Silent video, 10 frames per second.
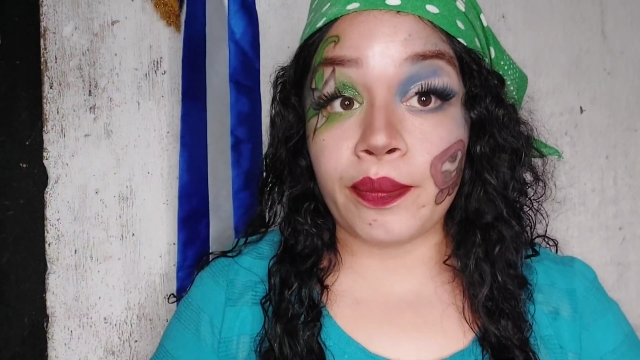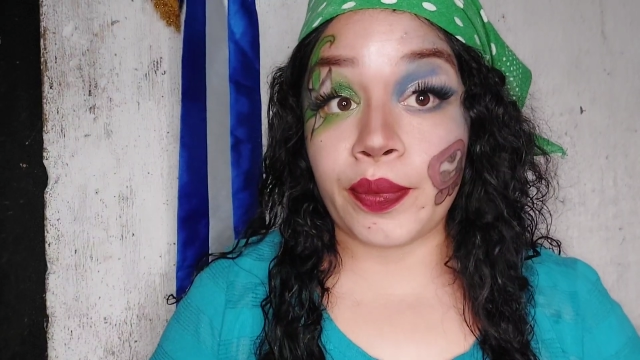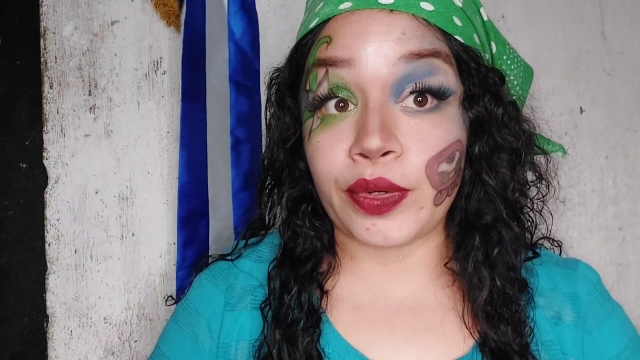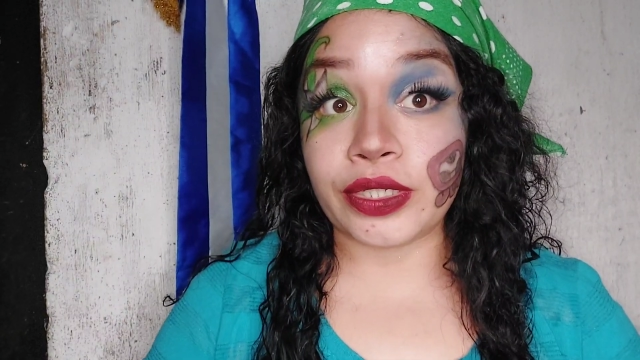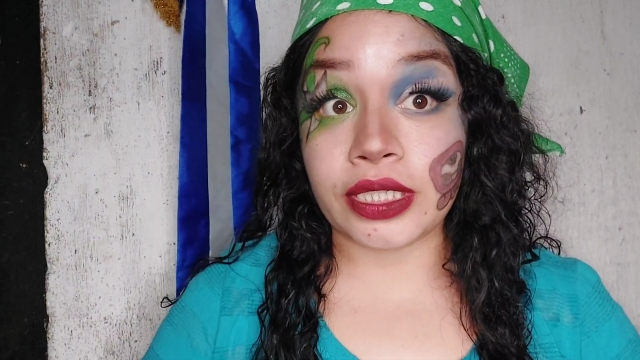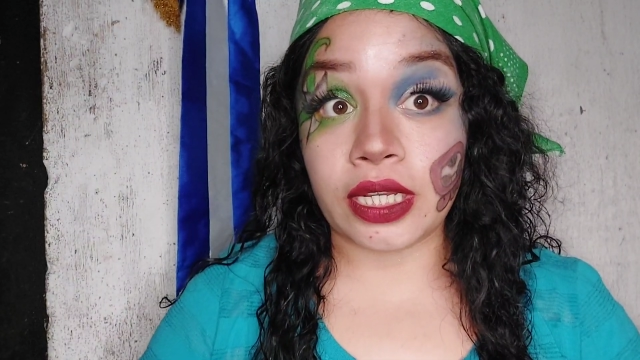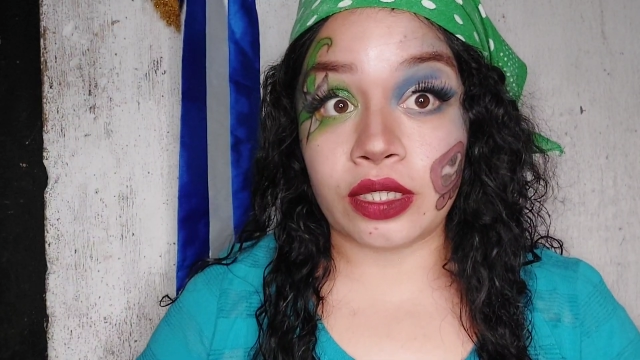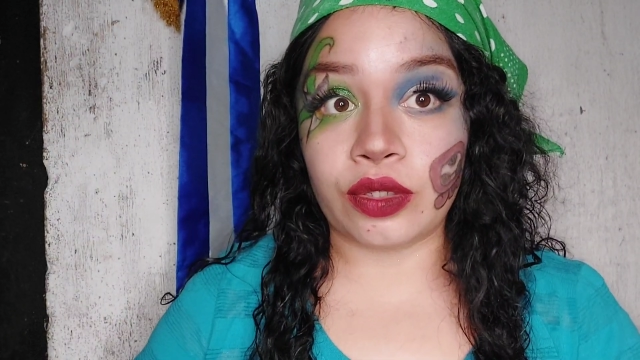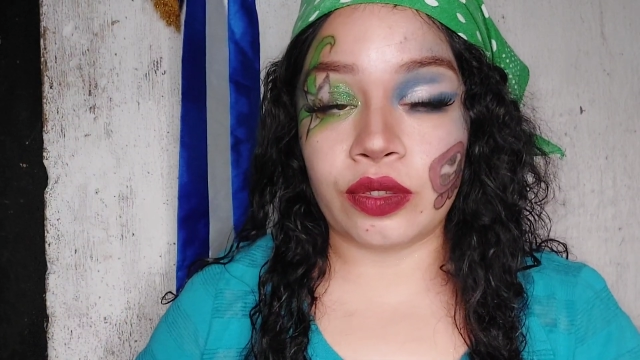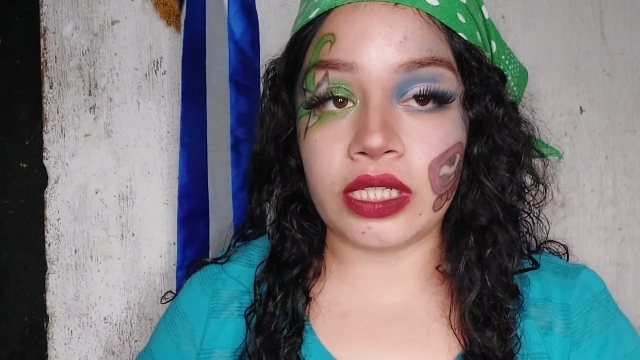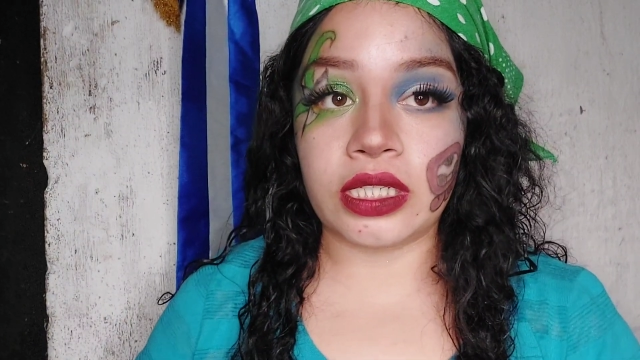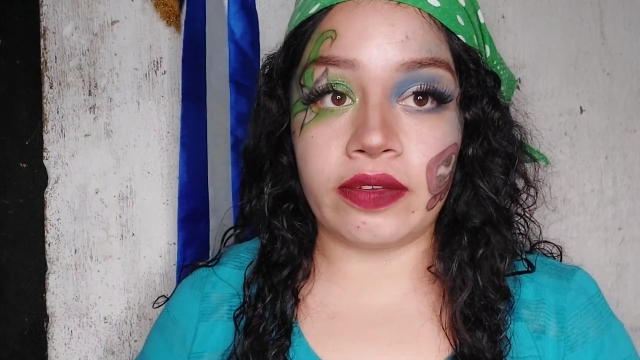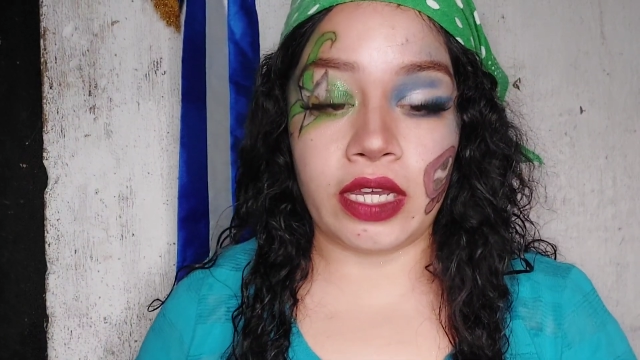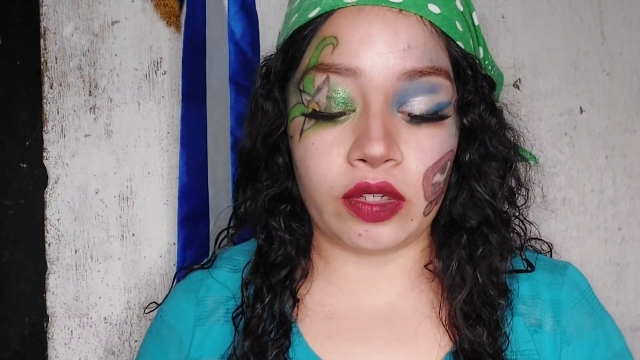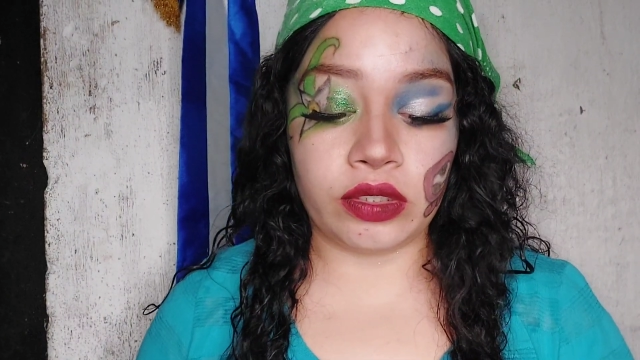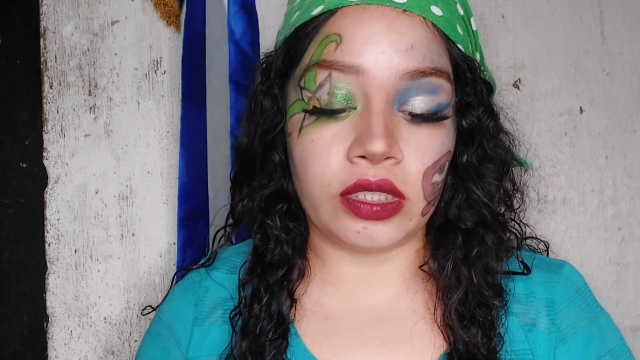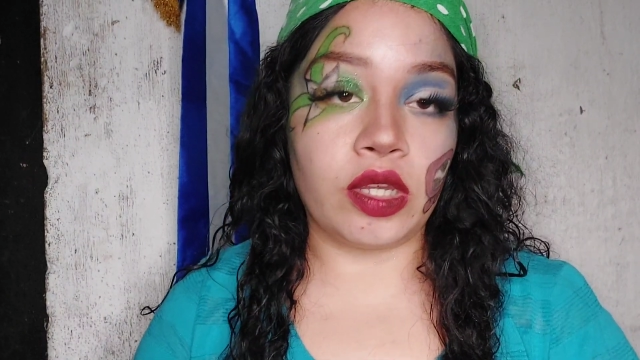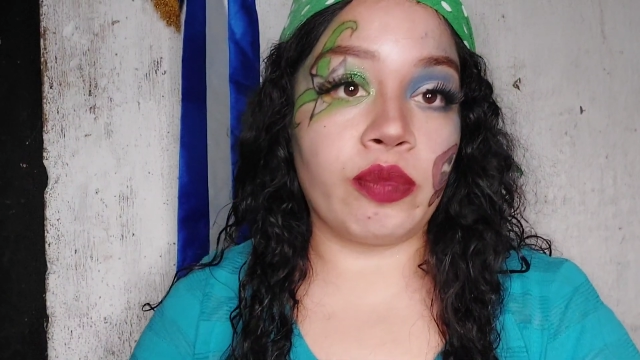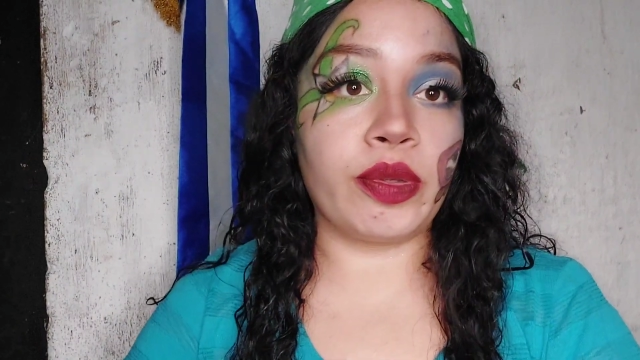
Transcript: Por cierto, no les había contado,